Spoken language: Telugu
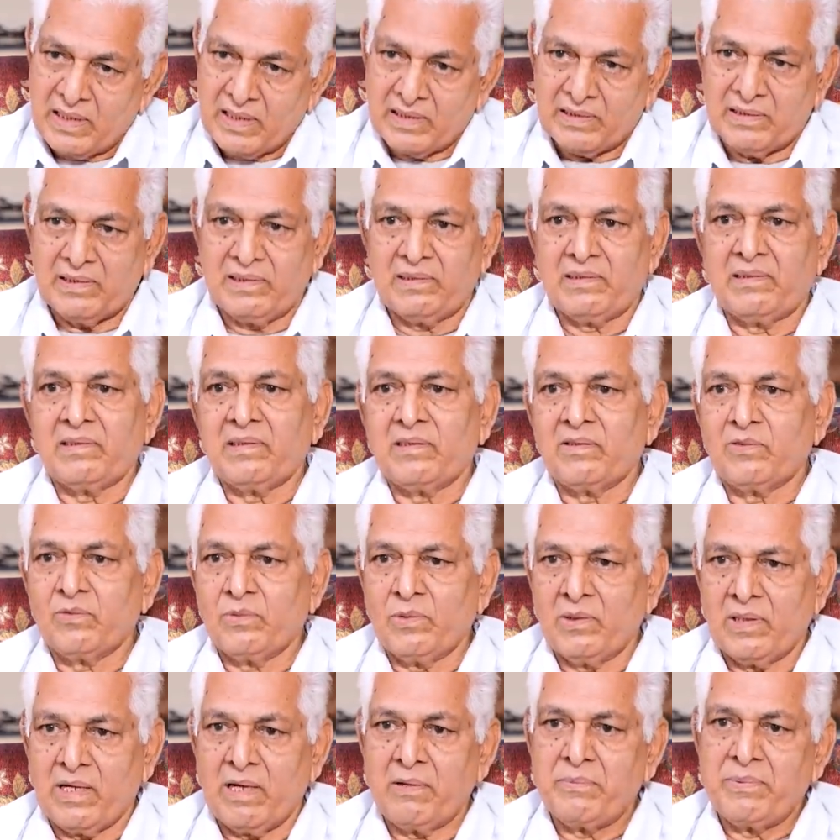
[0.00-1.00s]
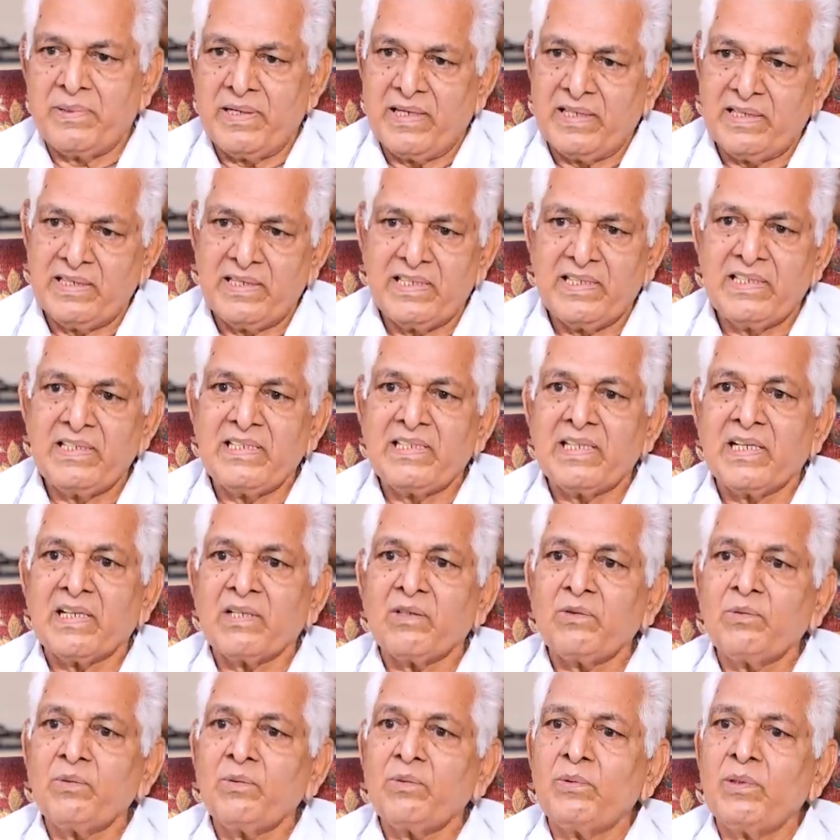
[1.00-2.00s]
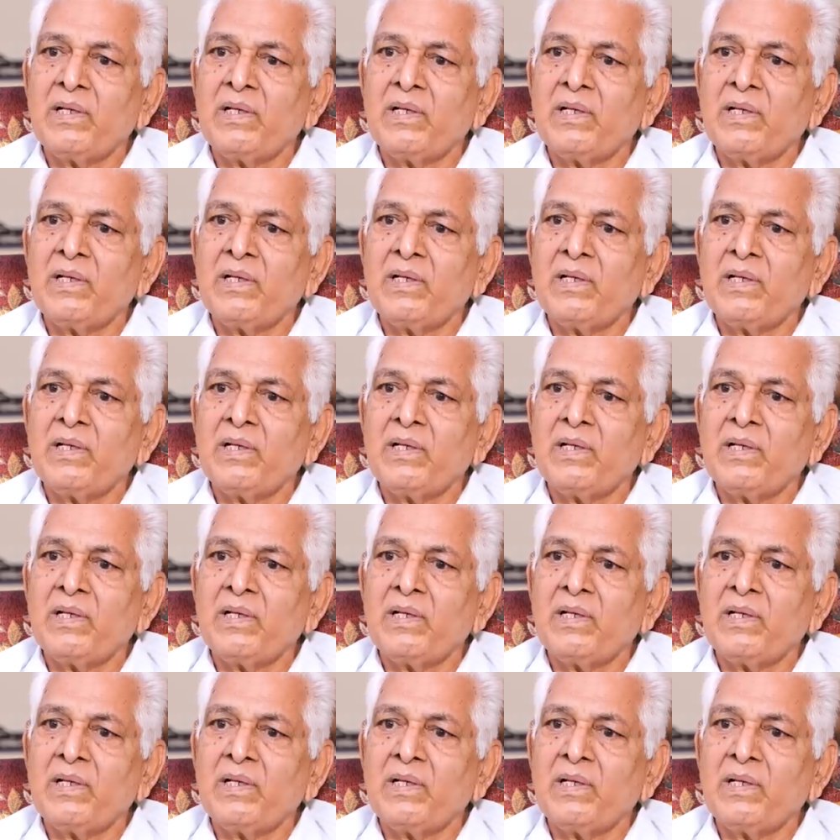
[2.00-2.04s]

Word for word: అది అభినందించారు